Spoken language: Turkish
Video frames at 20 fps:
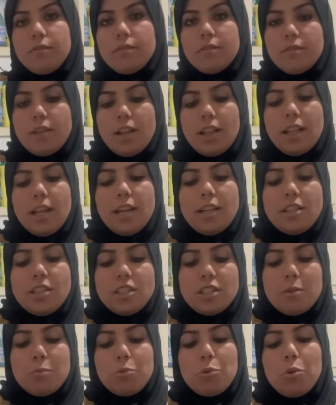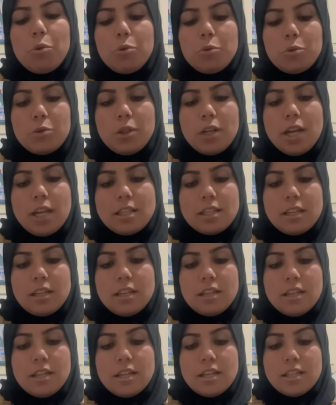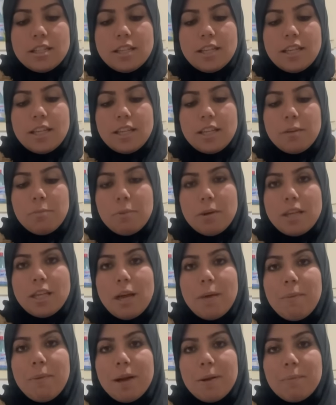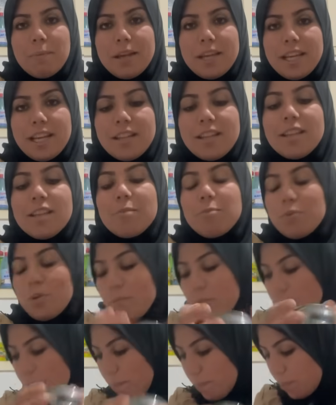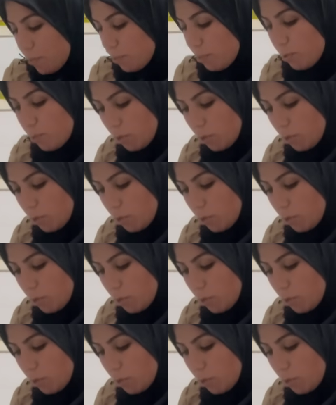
Vallahi eniştem doldurdu yazık. Sen git ben yaparım ben getiririm değil mi? Bir